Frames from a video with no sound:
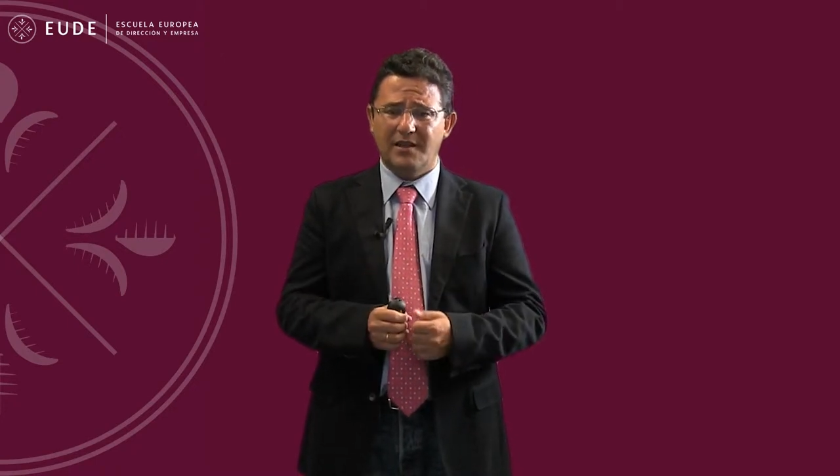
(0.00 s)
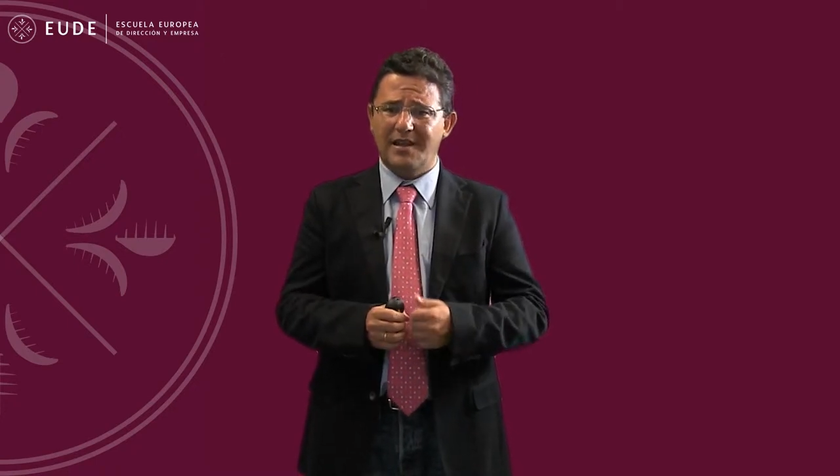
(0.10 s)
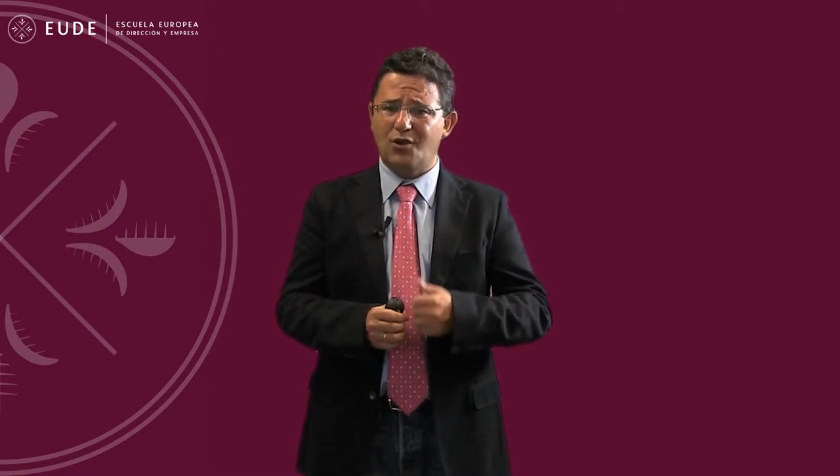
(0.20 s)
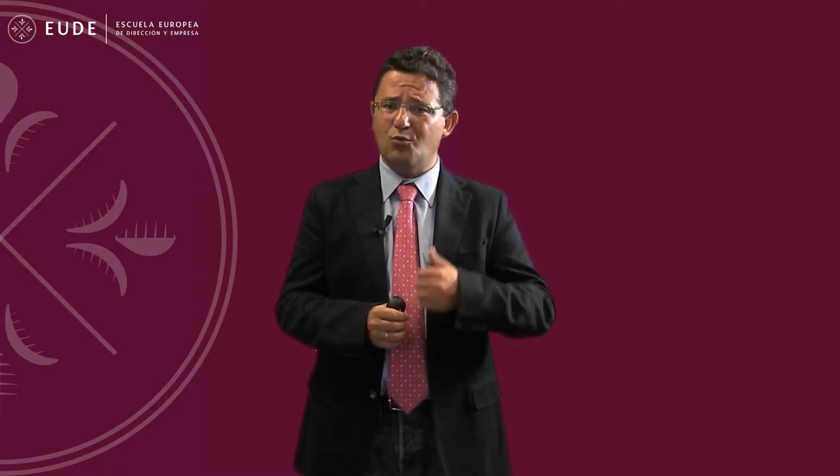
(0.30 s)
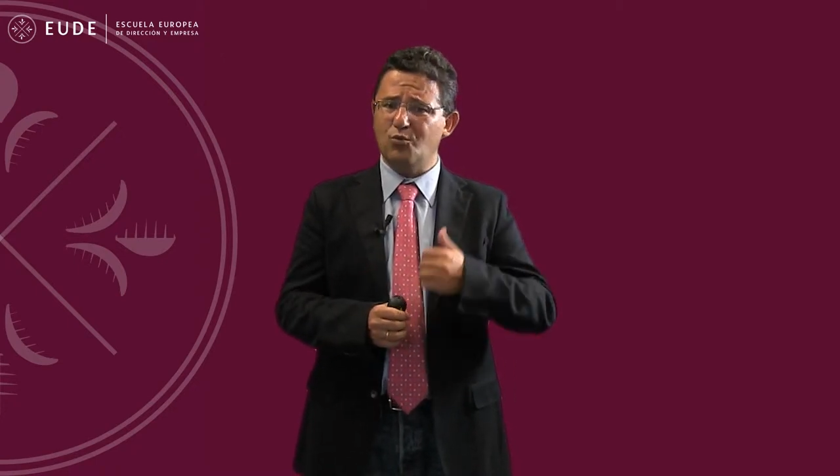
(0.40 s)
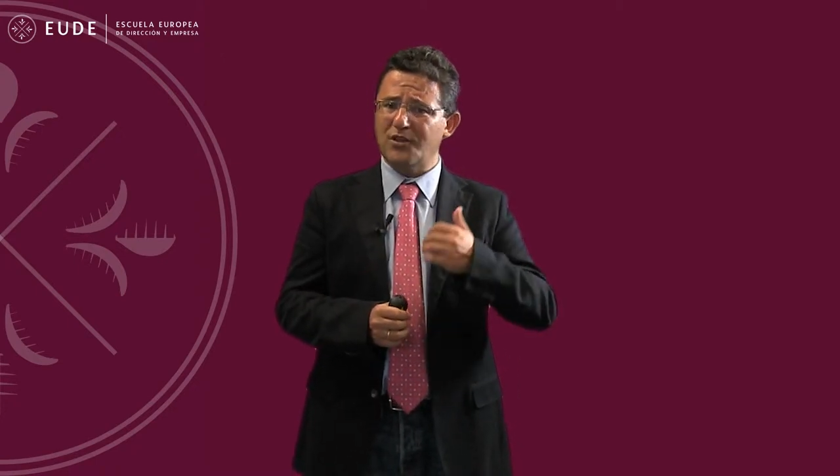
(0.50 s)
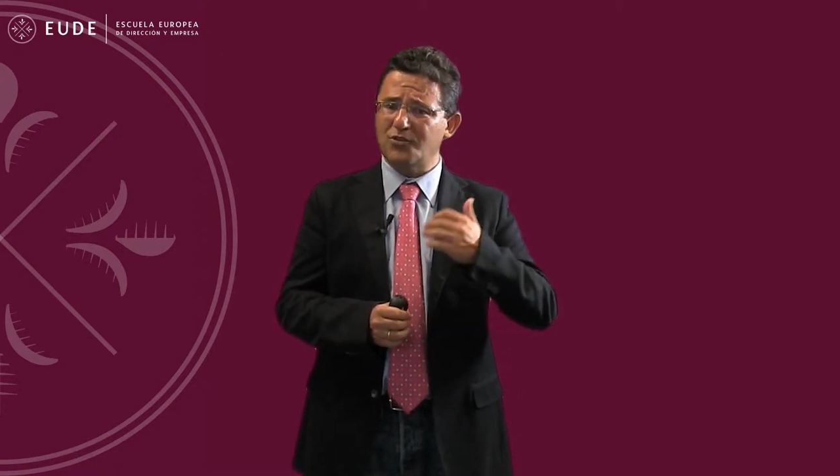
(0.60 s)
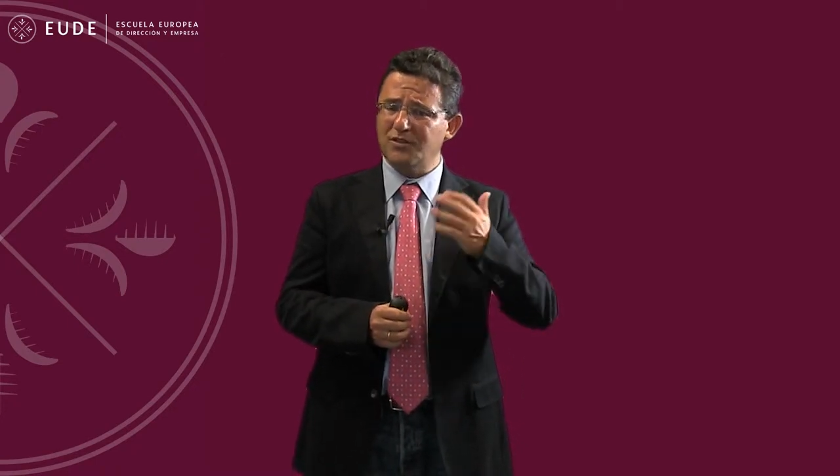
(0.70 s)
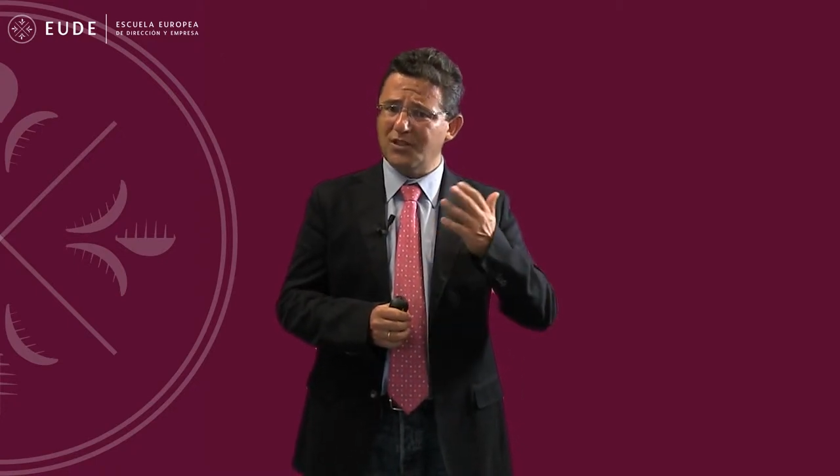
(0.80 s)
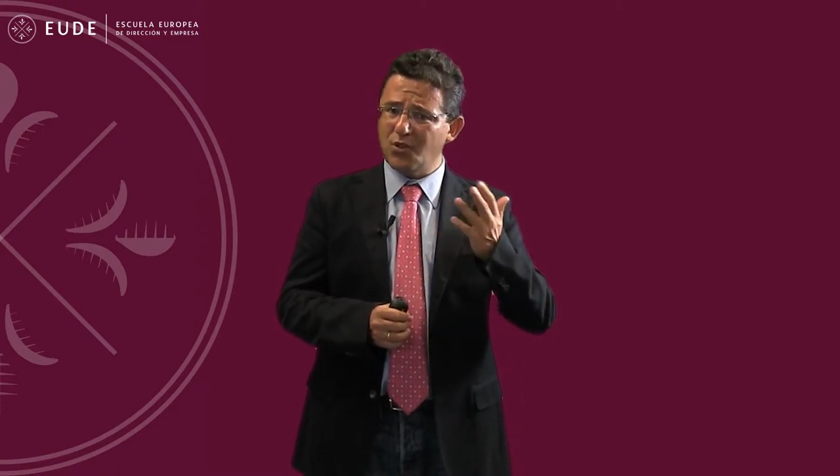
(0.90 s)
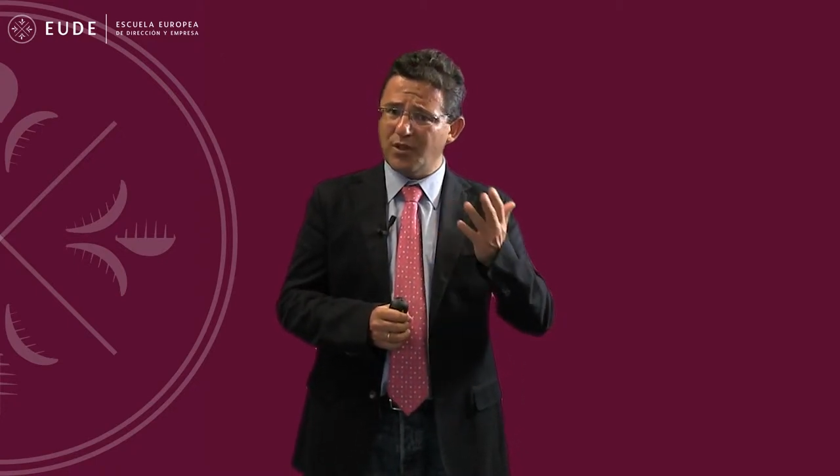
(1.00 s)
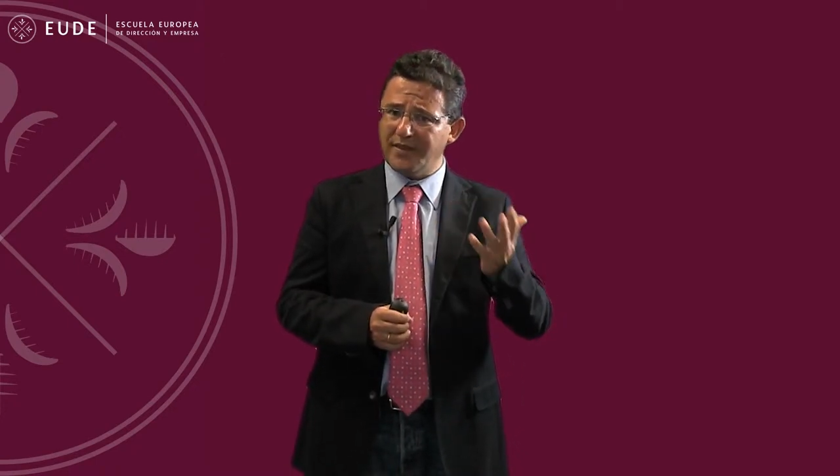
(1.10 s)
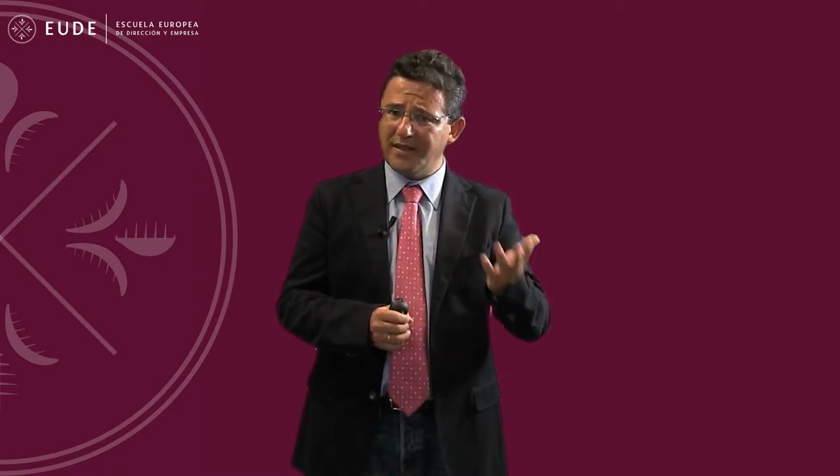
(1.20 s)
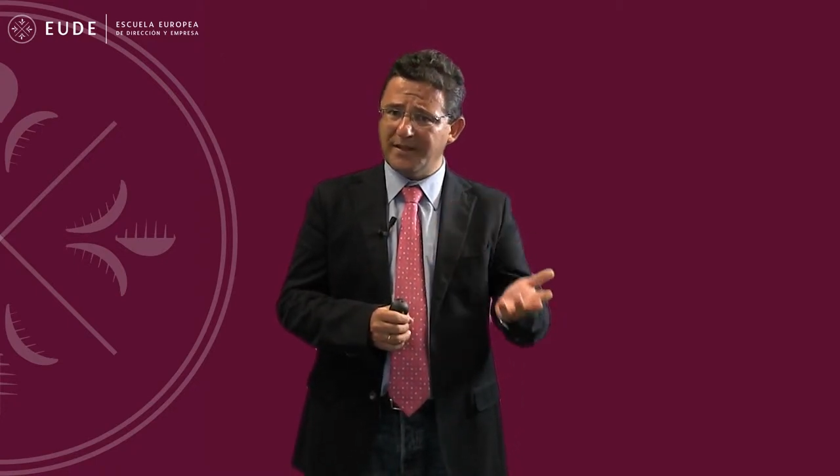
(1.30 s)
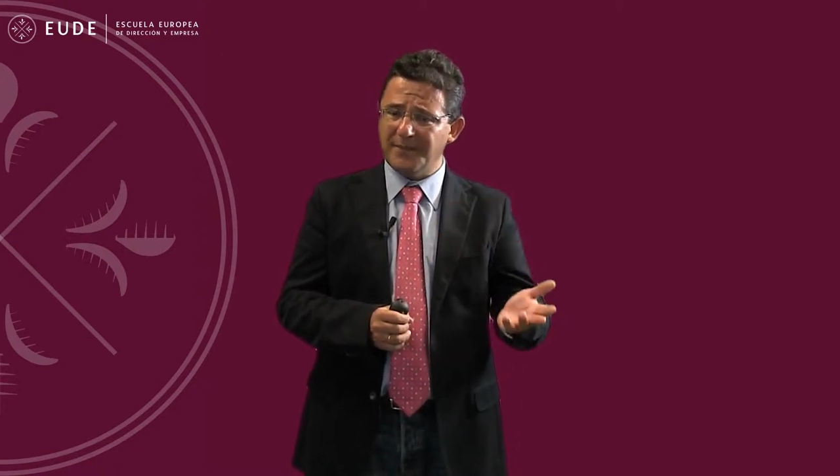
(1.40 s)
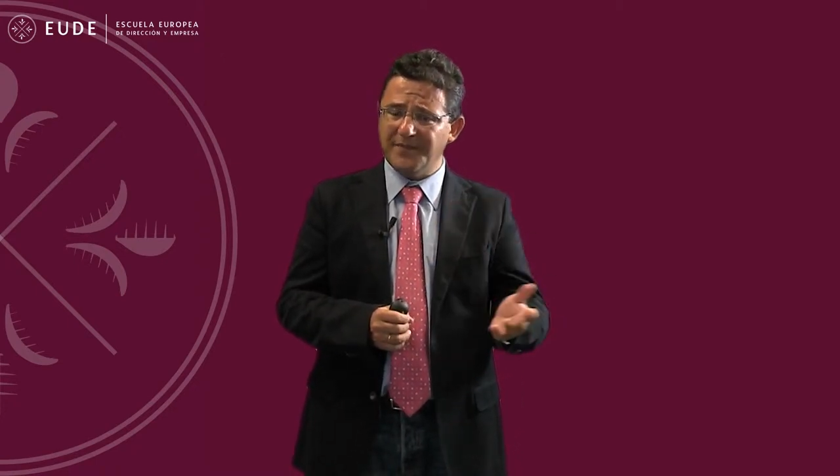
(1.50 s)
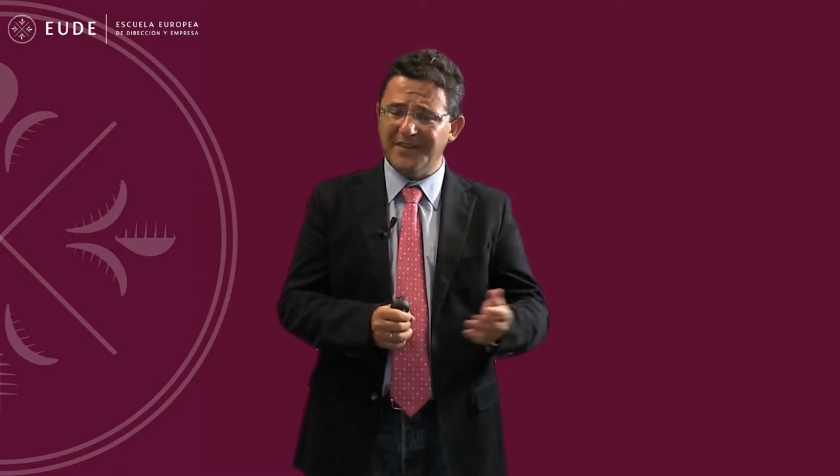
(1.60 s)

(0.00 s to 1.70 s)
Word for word: la acumulación de,